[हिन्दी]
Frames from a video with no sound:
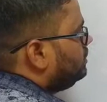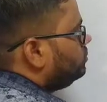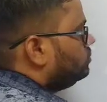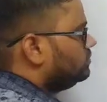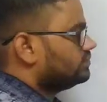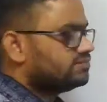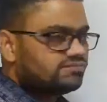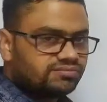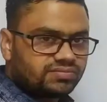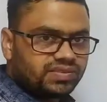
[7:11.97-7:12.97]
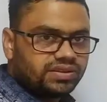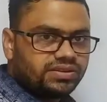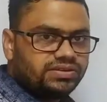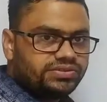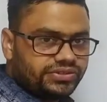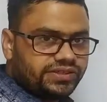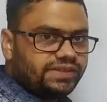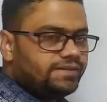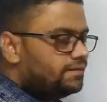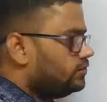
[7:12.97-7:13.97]
टू ठीक है
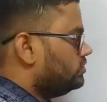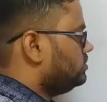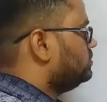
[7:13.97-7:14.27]
ये चीज़